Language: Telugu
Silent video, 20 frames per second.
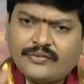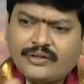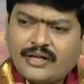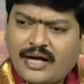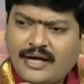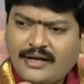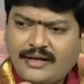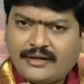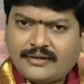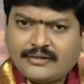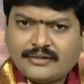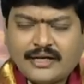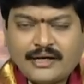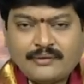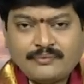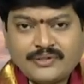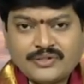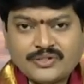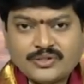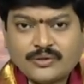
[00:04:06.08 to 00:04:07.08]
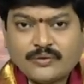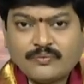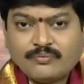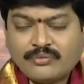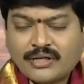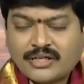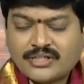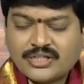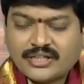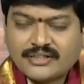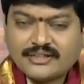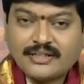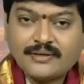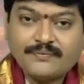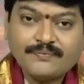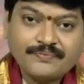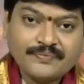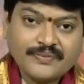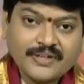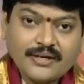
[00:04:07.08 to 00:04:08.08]
అంతా ఎంత మీ ఇష్టం మన
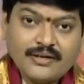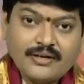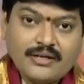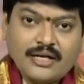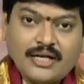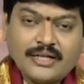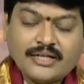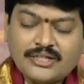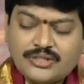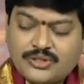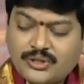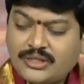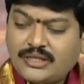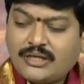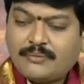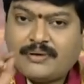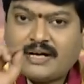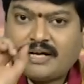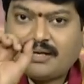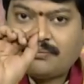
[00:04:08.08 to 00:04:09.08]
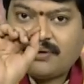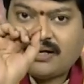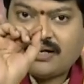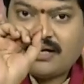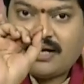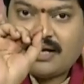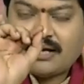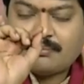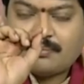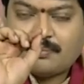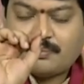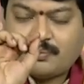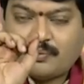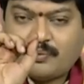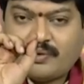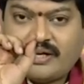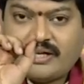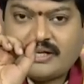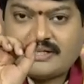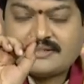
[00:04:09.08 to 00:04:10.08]
శక్తి అందుకని చిన్నపాటి బంగారు
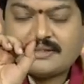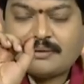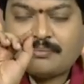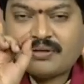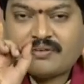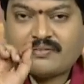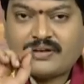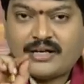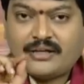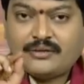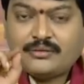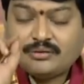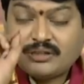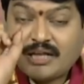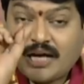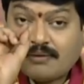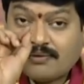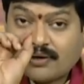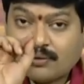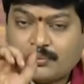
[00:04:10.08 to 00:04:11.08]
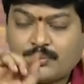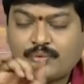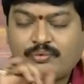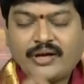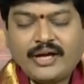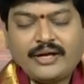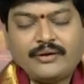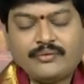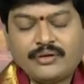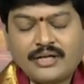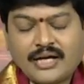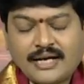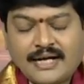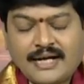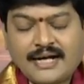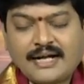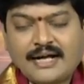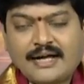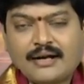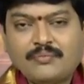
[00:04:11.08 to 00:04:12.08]
పువ్వు అయినా సరే పర్వాలేదు తామర పువ్వే అయి
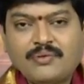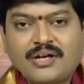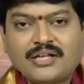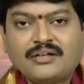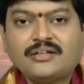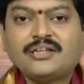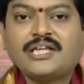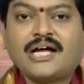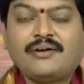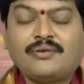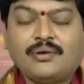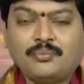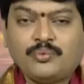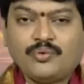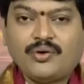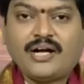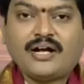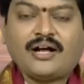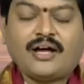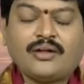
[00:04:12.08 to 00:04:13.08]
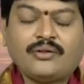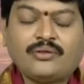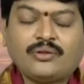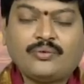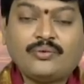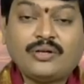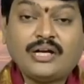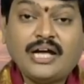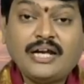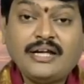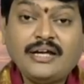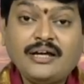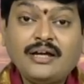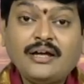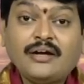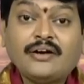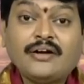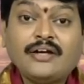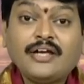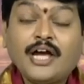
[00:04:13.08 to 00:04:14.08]
ఉండాలి ఆకారం మాత్రం తామర పువ్వు ఆకారంతో ఉండాలి
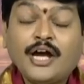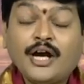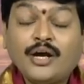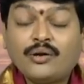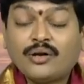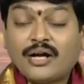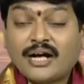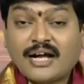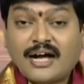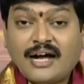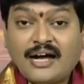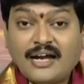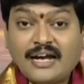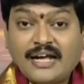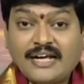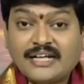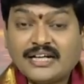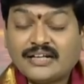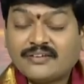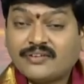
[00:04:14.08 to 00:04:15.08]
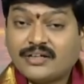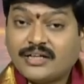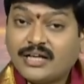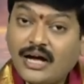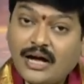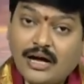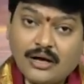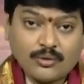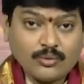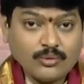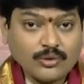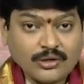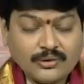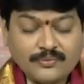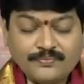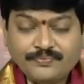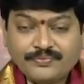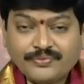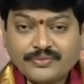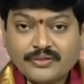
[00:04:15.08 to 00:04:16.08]
ఏడు రకాలైనటువంటి
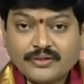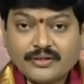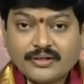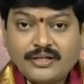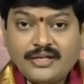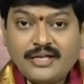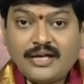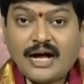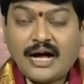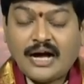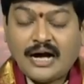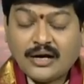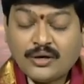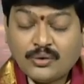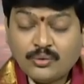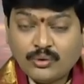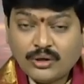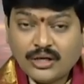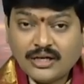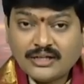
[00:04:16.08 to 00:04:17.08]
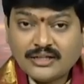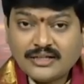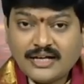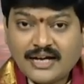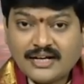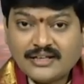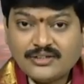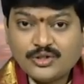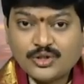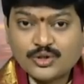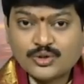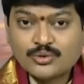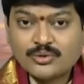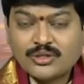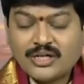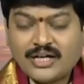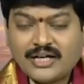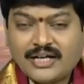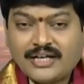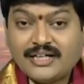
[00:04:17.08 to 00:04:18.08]
ఆకుకూరలు ఈ ఆకుకూరలు దానం
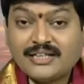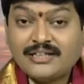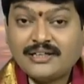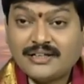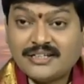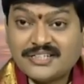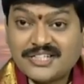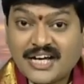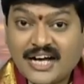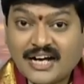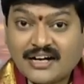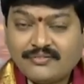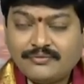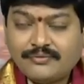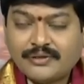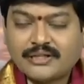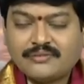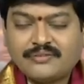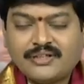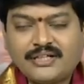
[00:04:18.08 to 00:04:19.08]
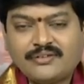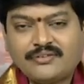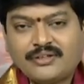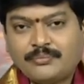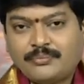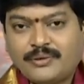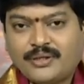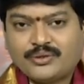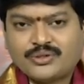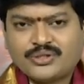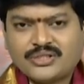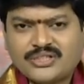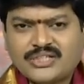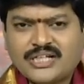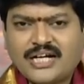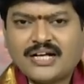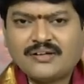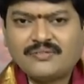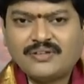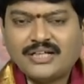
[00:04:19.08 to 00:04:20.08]
చేస్తున్నాం కనుక దీనికి శాకభృతం అనేటువంటి పేరు వచ్చింది
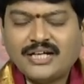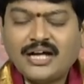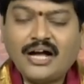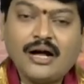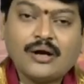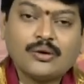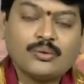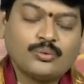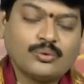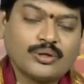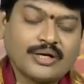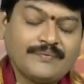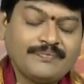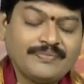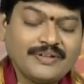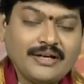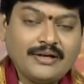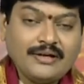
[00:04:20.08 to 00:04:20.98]
శాకం అంటే ఆకుకూర